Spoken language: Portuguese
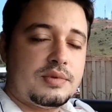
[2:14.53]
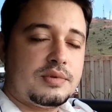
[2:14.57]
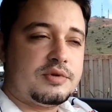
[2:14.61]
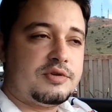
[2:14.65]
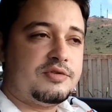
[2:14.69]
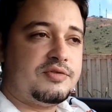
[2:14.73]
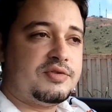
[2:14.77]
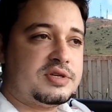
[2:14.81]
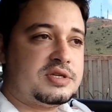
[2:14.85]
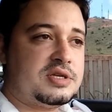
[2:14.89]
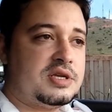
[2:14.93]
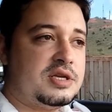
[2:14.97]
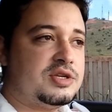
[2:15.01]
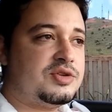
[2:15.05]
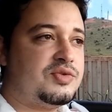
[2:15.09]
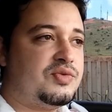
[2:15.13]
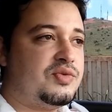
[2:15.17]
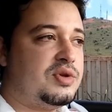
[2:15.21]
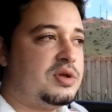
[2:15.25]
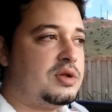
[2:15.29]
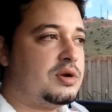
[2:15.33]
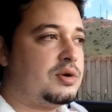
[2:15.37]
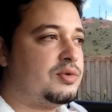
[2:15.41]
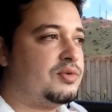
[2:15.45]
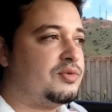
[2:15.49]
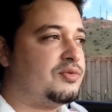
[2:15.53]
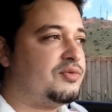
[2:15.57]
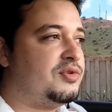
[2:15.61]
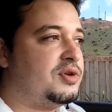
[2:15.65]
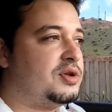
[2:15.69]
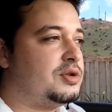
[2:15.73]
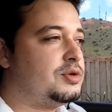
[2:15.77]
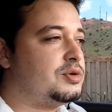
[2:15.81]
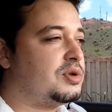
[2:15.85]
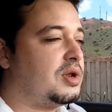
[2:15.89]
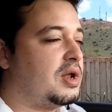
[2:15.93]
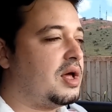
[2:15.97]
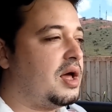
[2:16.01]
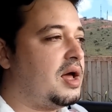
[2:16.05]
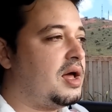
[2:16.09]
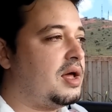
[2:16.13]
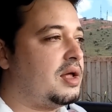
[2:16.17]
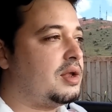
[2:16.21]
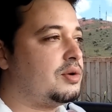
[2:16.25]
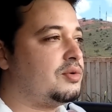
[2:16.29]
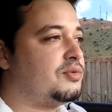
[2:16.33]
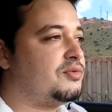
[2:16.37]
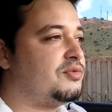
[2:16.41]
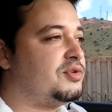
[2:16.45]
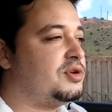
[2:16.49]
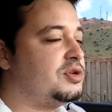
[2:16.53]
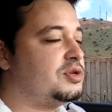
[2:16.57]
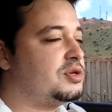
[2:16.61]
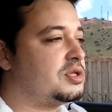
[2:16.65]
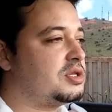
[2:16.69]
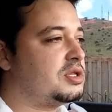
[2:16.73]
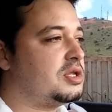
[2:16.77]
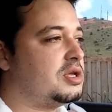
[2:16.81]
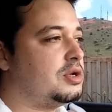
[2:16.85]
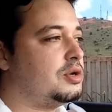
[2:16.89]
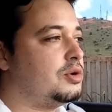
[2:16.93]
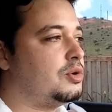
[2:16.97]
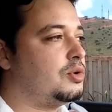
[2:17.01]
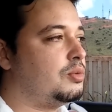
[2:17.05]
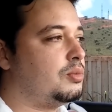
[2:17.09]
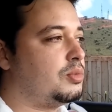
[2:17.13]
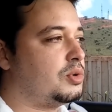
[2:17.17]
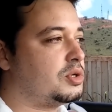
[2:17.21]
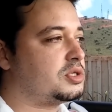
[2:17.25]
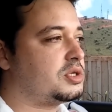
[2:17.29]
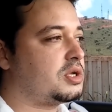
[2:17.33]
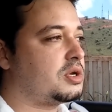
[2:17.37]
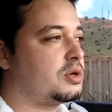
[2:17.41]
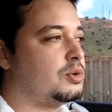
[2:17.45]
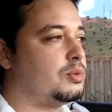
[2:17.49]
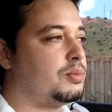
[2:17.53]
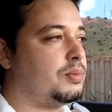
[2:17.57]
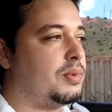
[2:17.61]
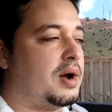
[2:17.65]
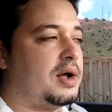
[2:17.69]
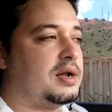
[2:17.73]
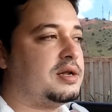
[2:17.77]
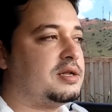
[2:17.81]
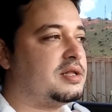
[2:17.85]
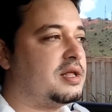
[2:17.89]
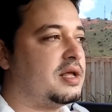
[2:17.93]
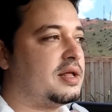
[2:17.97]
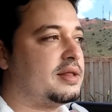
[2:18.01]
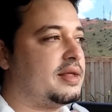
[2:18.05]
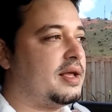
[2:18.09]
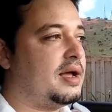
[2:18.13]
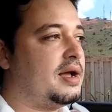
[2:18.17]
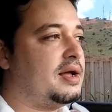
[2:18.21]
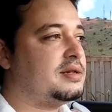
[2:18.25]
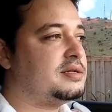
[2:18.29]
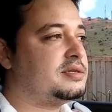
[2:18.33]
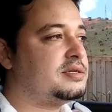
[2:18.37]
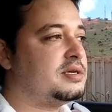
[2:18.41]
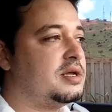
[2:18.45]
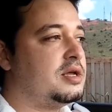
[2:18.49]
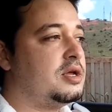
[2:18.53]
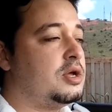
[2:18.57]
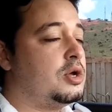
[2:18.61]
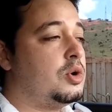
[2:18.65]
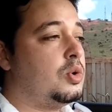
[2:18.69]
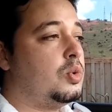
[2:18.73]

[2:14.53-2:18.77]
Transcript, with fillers: Se vocês viram o vídeo lá, num vídeo anterior mostrando o Palio em detalhes,